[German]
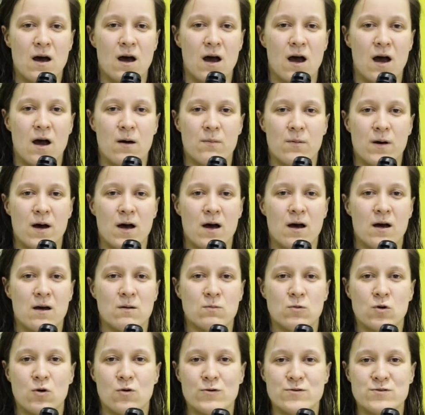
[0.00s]
Aber
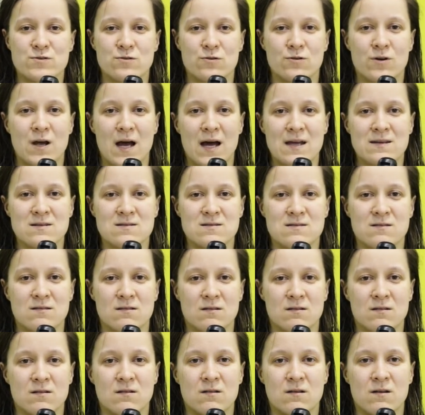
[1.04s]
im Großen und
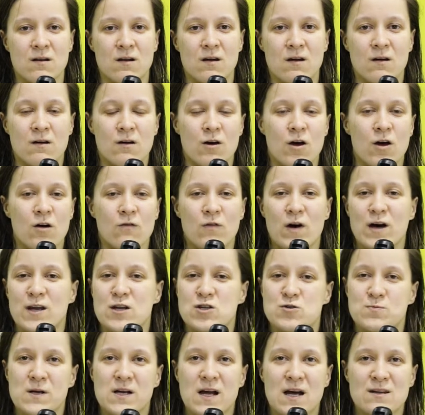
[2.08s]
Ganzen war
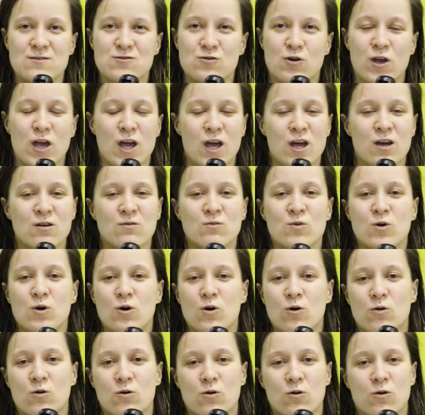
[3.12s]
das Spiel ganz okay.
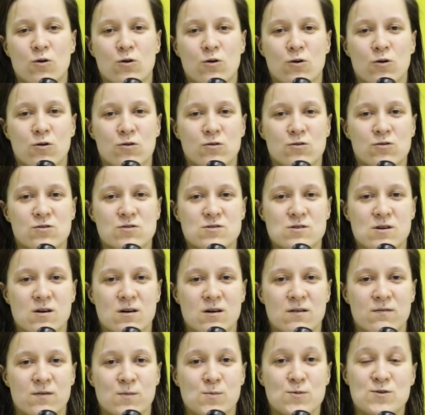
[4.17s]
Und
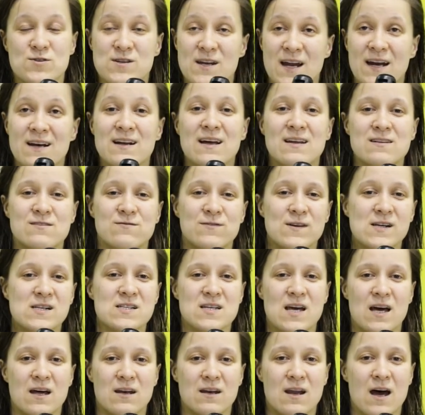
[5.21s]
äh, wir müssen an ganz vielen
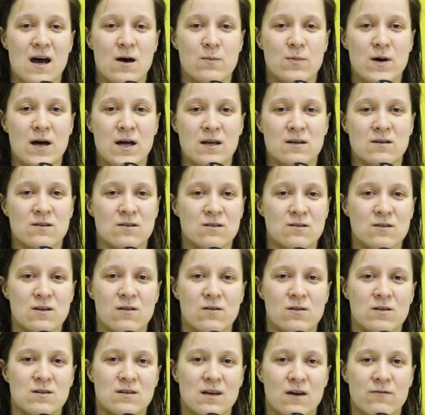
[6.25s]
Sachen arbeiten.
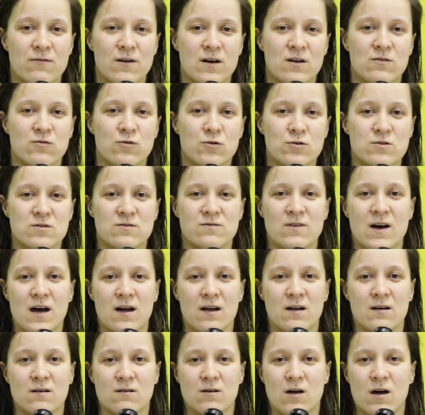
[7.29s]
Die Trefferquote
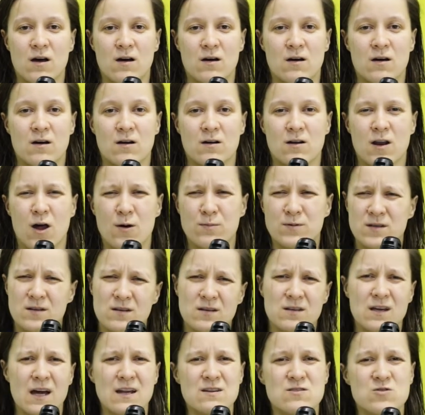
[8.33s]
war, äh, glaube ich,
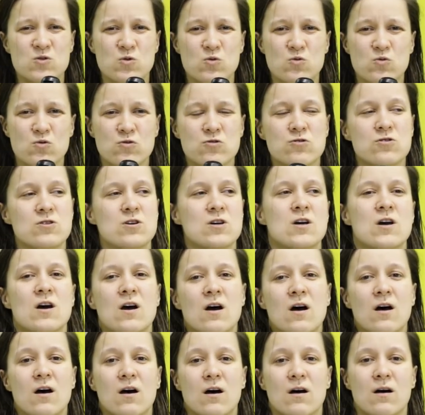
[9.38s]
nicht ganz so gut.
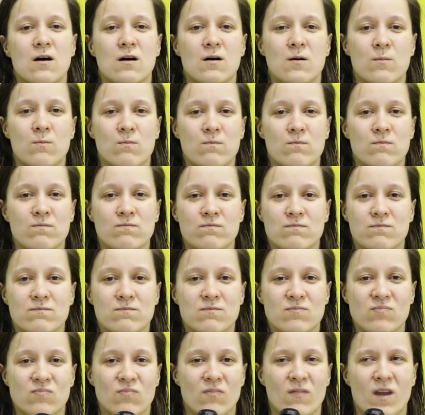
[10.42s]
Ähm,
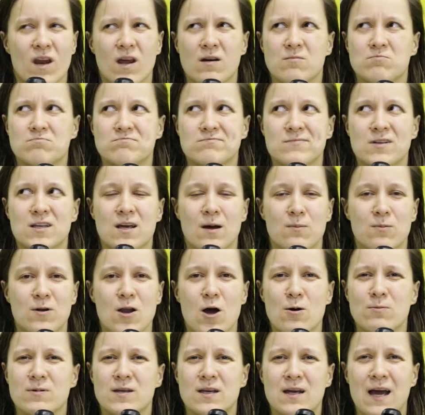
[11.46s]
ich habe,
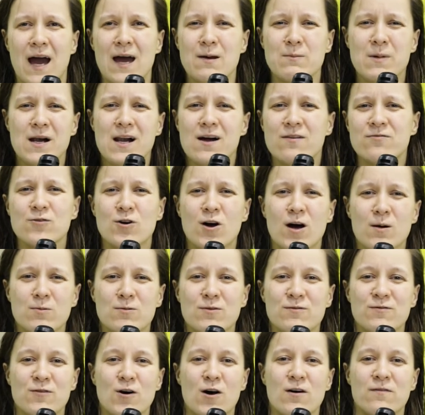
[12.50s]
glaube ich, kein Mal auf den Korb
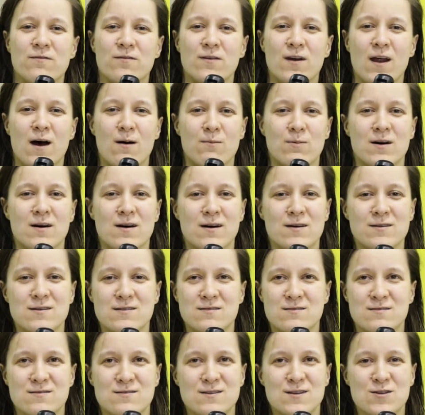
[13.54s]
geworfen, aber
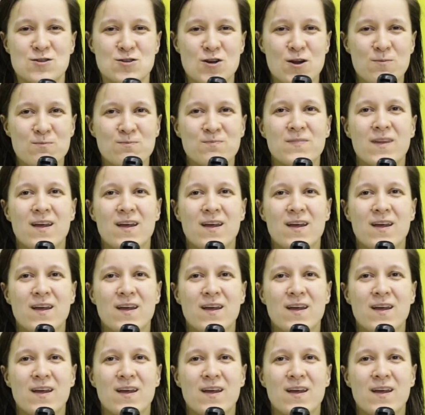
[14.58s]
das ist nicht schlimm.